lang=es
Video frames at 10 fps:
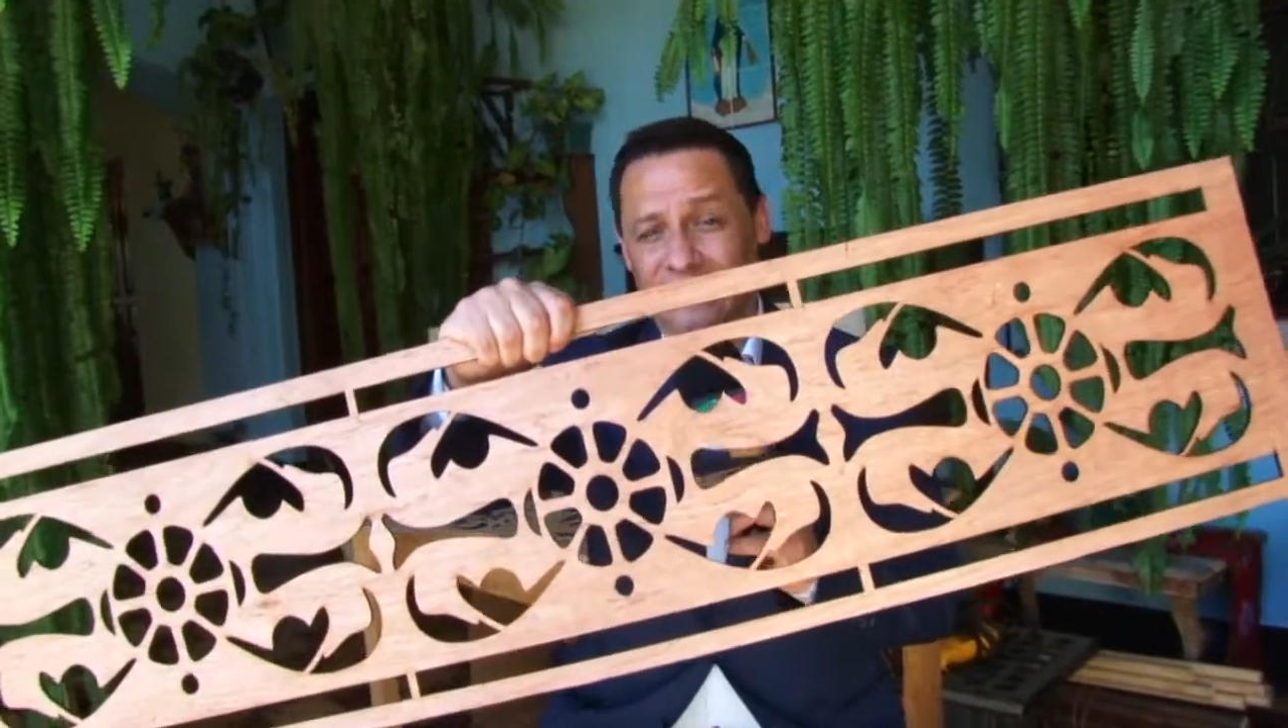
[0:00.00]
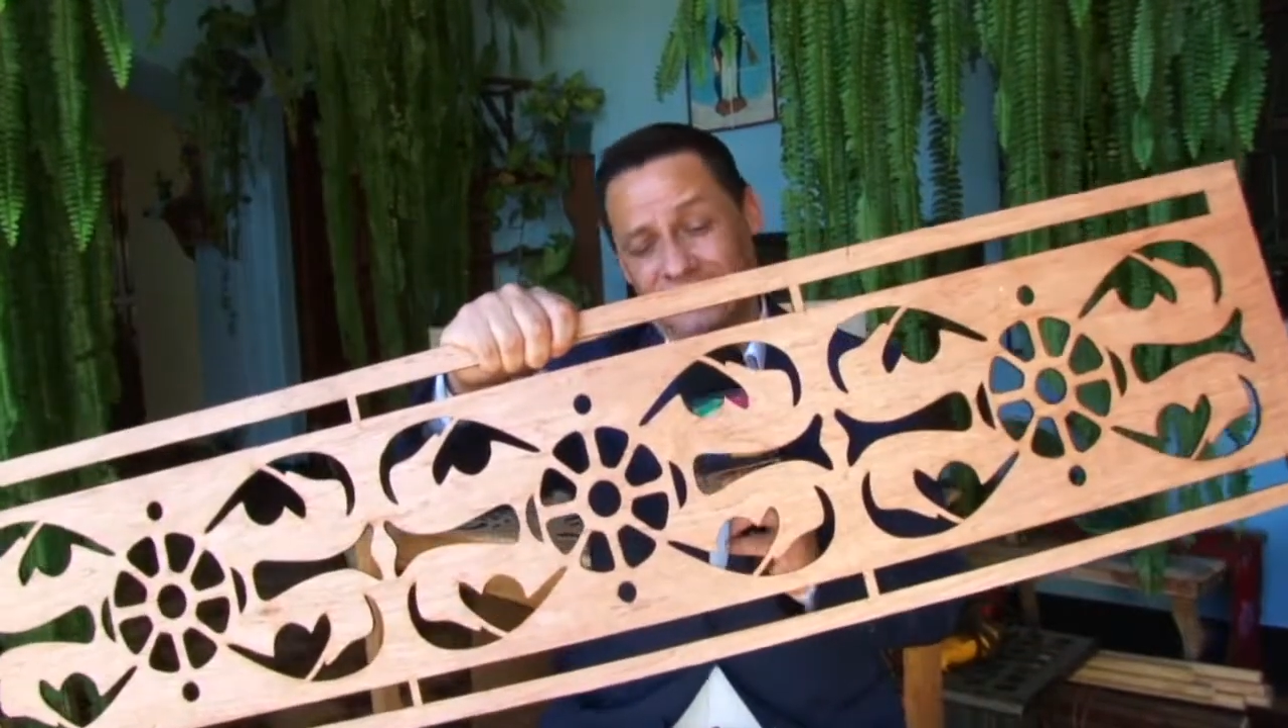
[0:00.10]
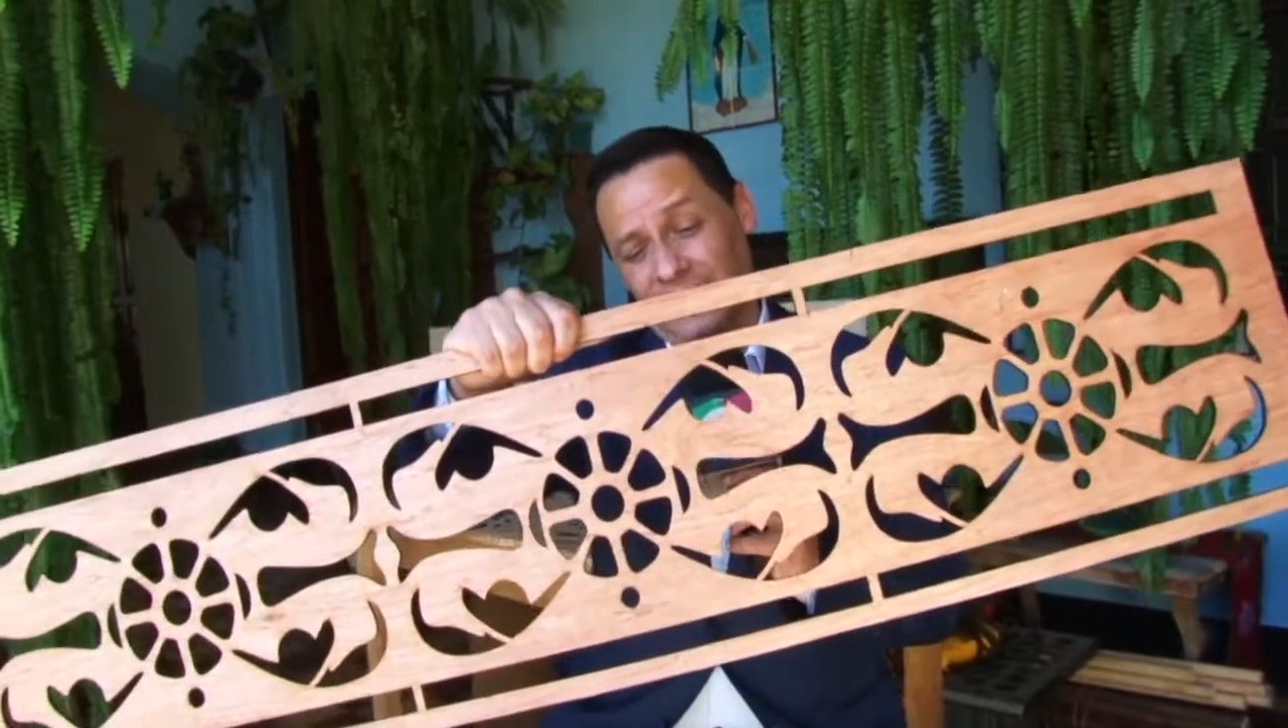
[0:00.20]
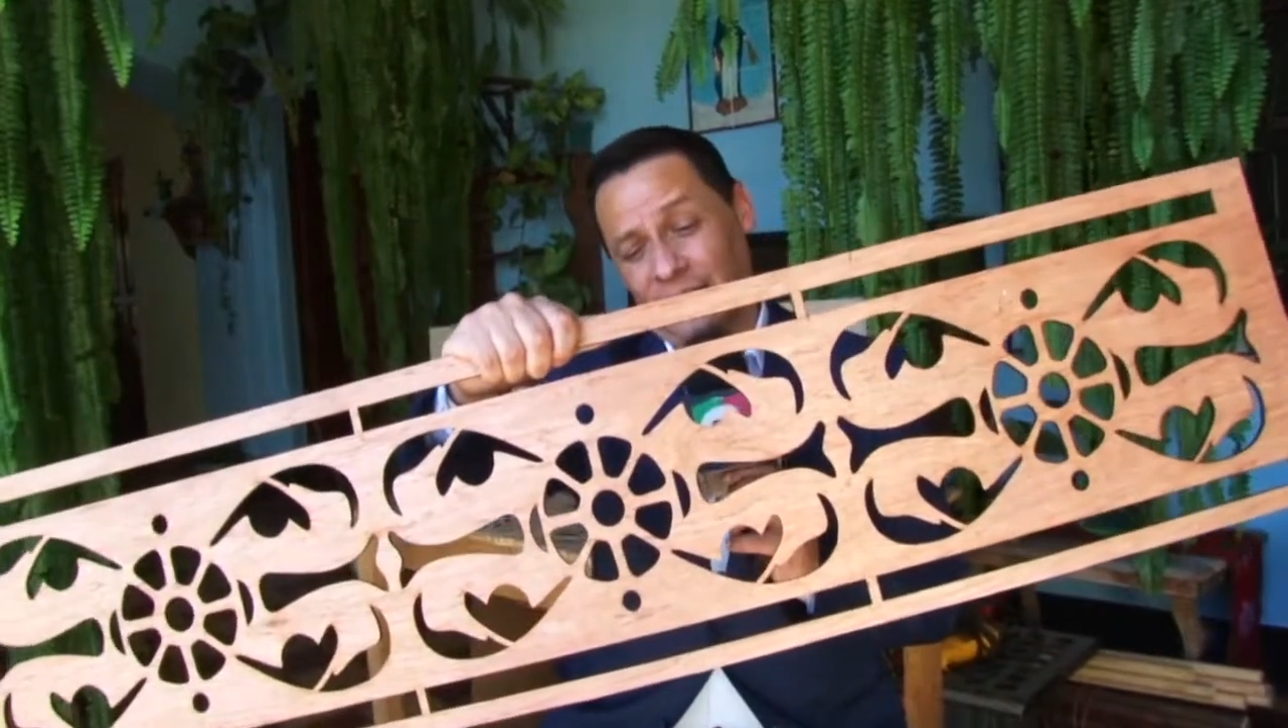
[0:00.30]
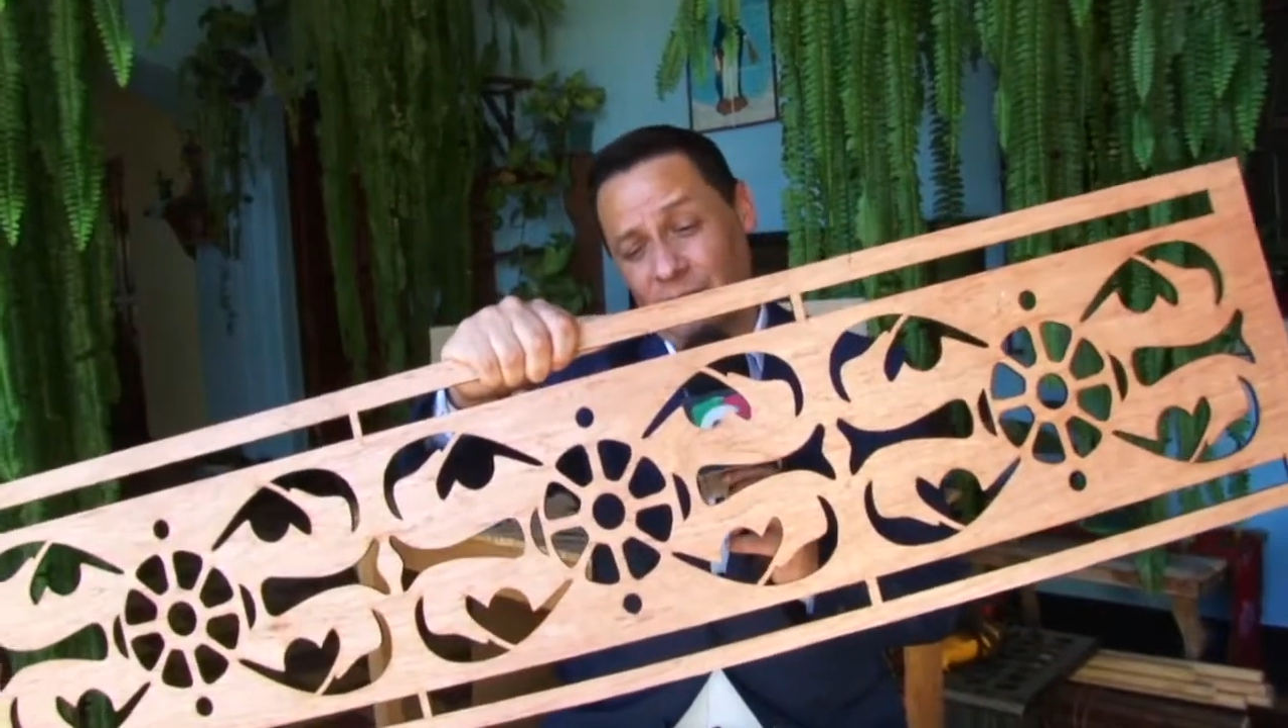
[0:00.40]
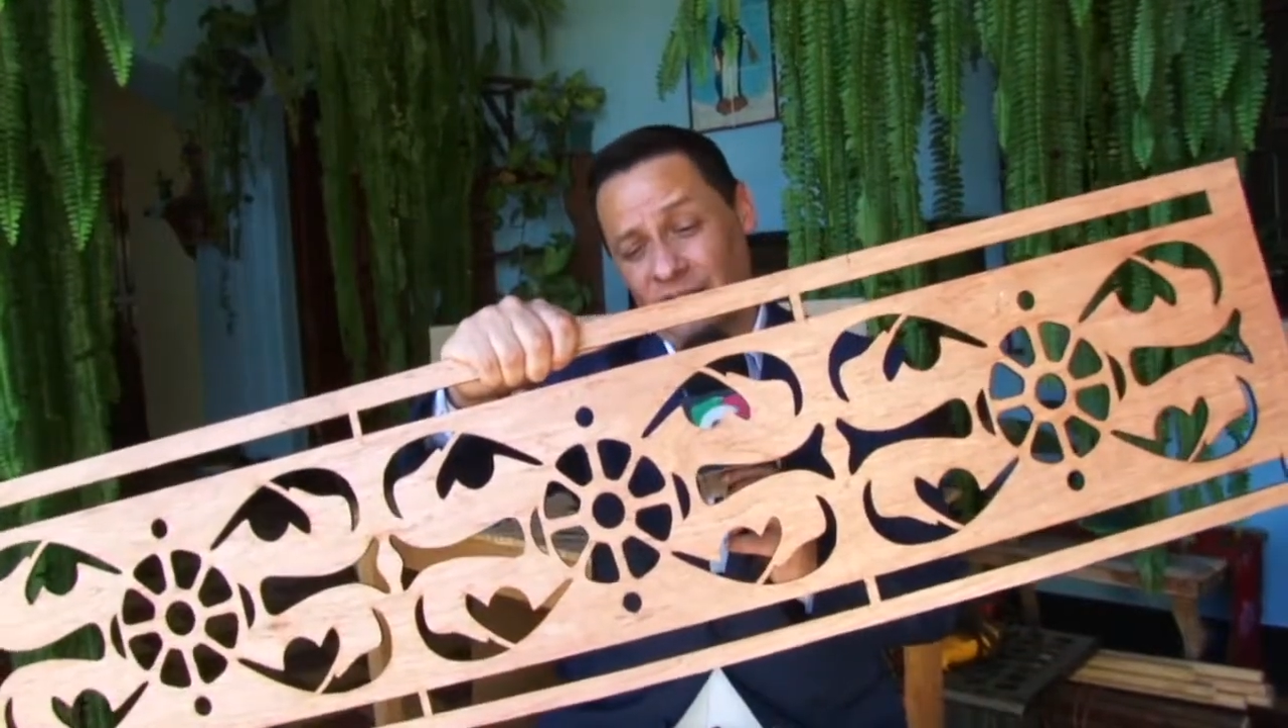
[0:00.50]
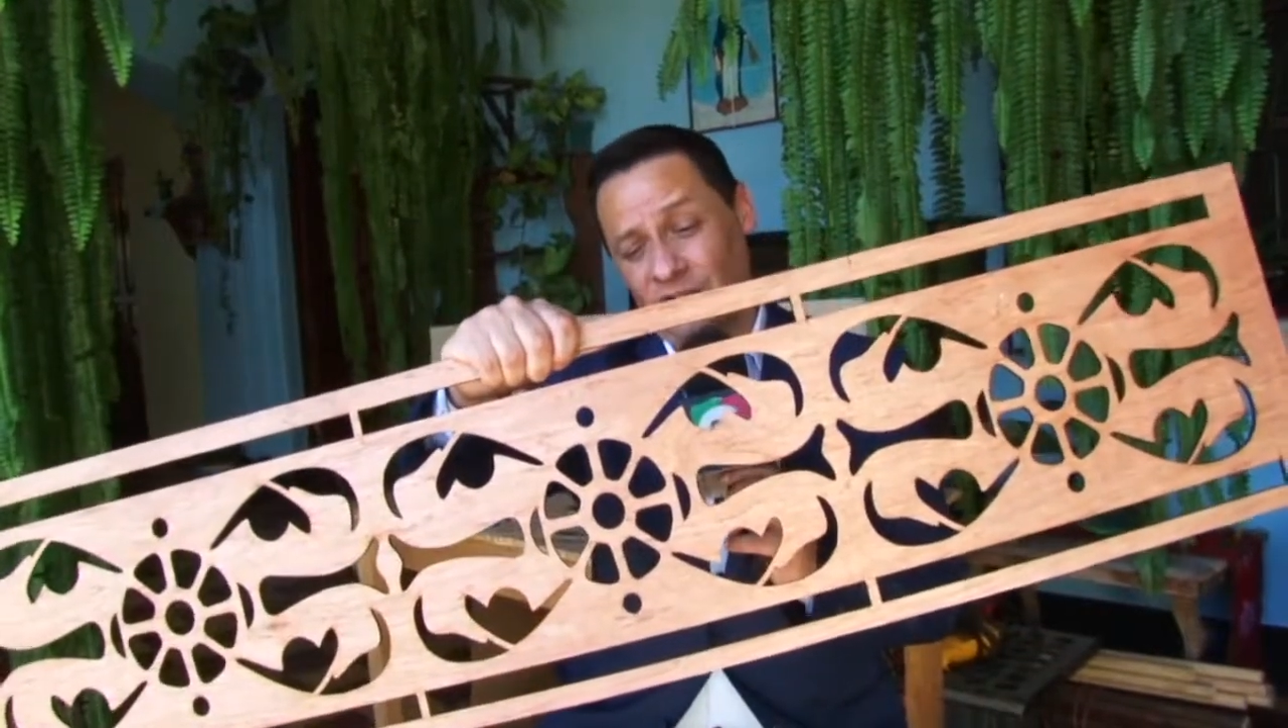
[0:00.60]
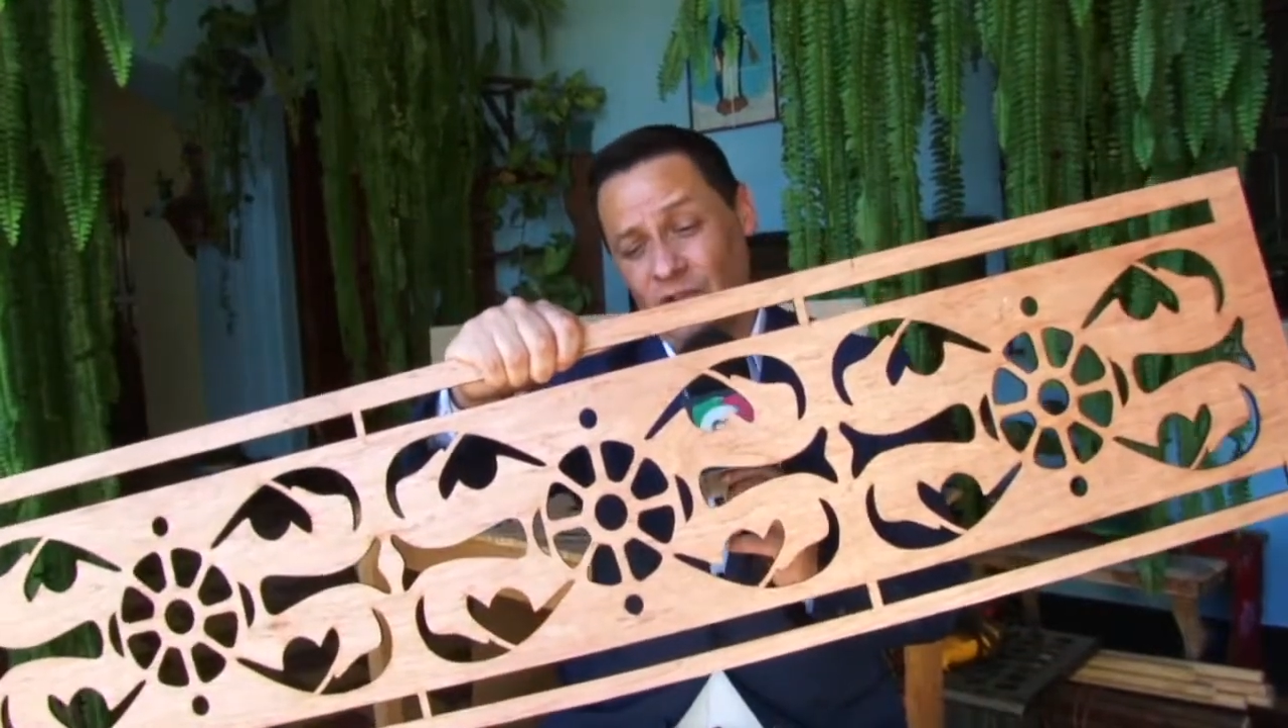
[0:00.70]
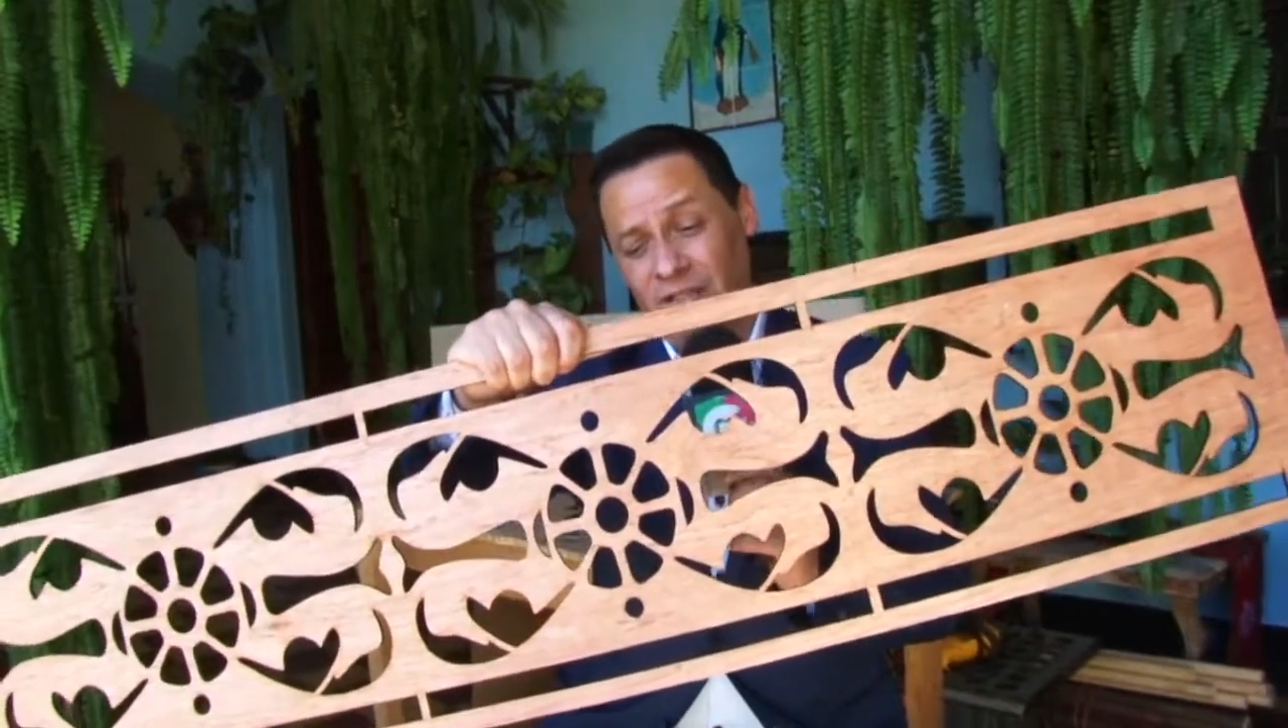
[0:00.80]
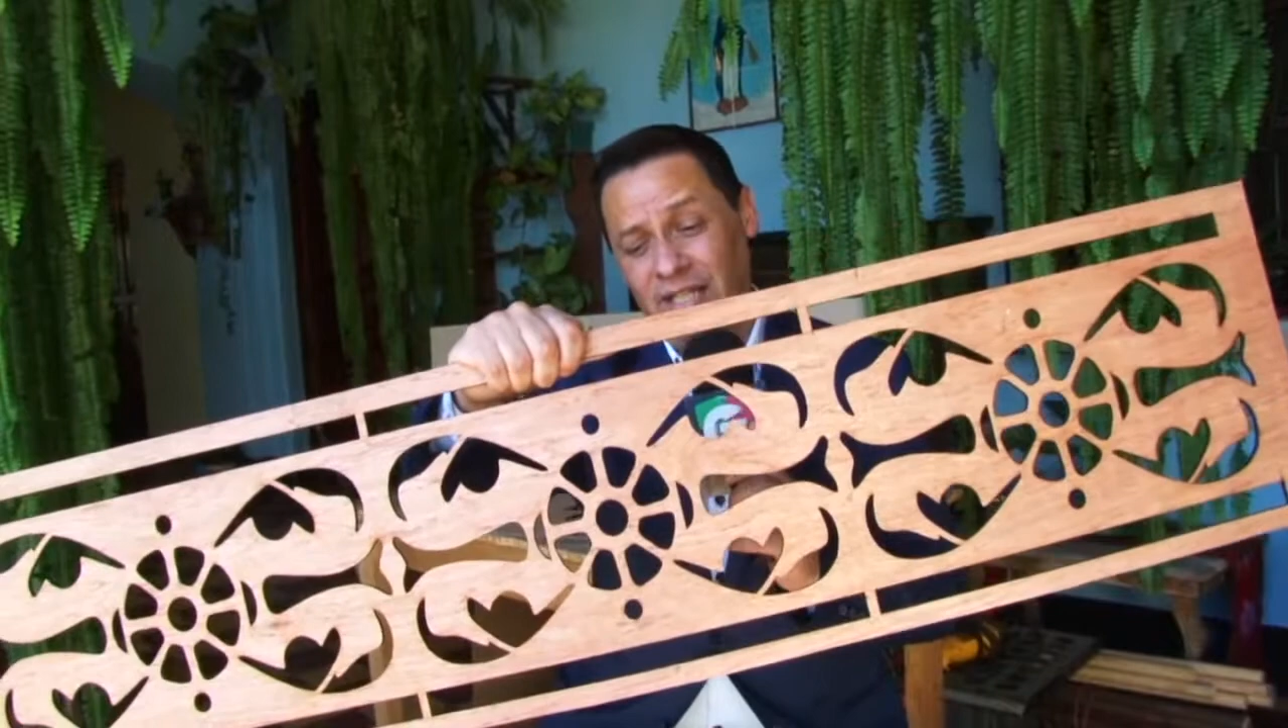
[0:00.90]
esta
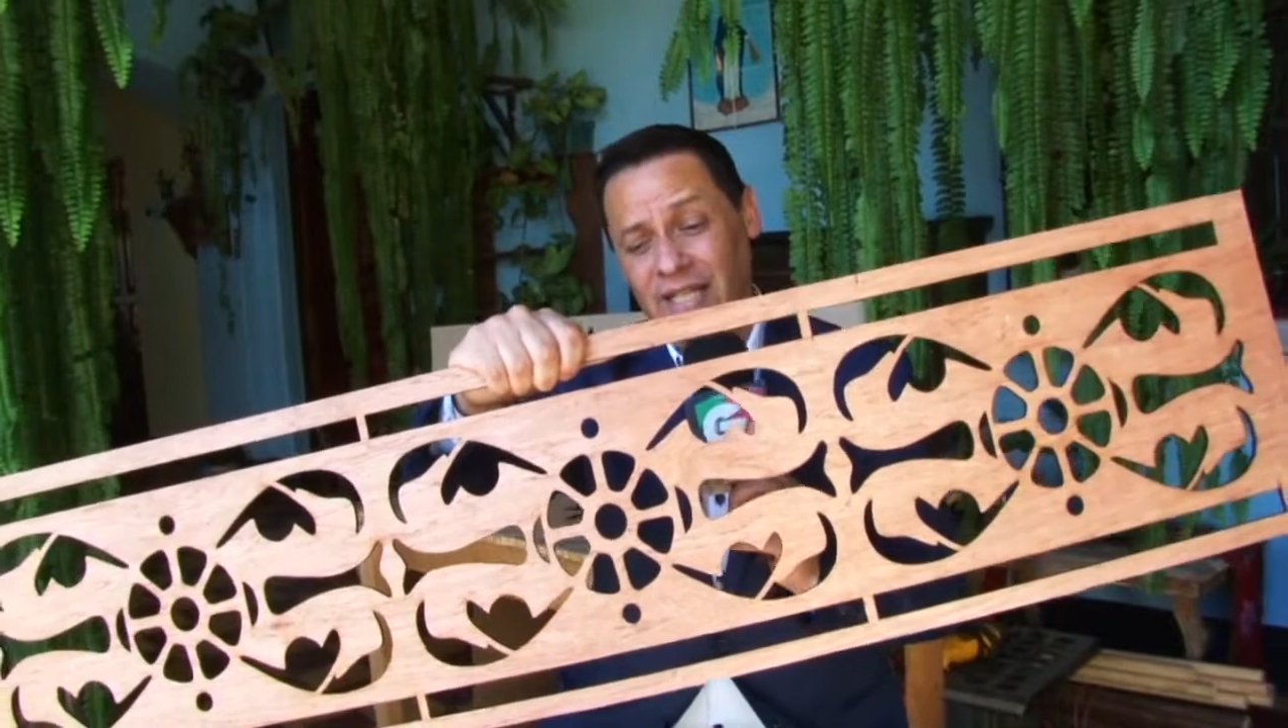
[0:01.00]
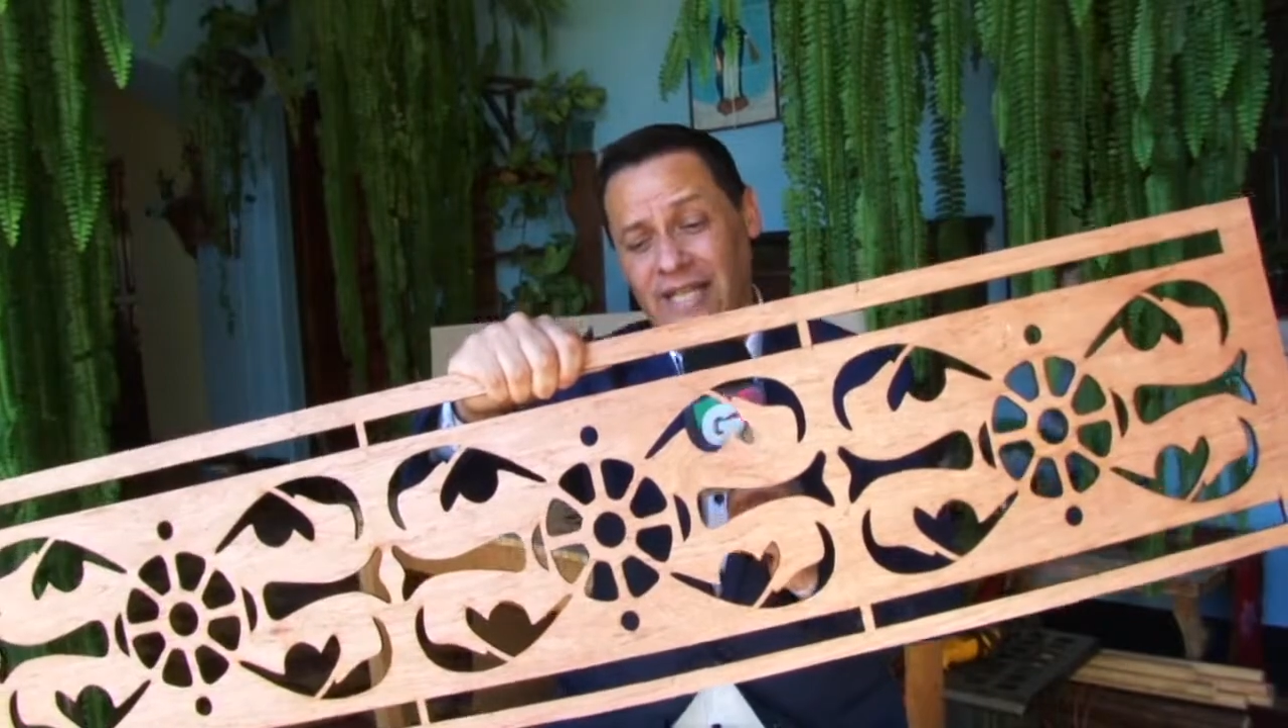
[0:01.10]
elaboración